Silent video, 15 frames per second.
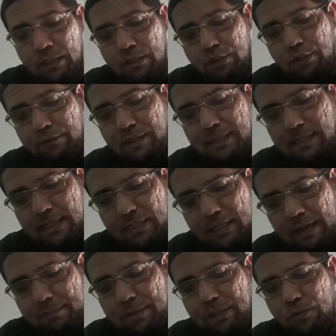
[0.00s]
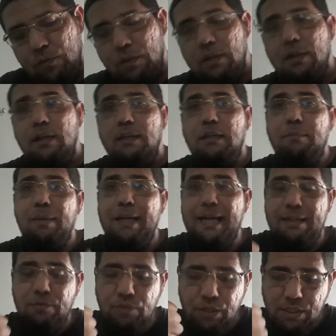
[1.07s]
Dia 26 de abril,
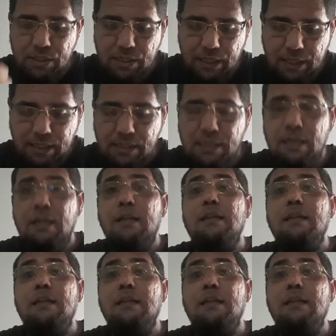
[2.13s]
liberado o NIS 6,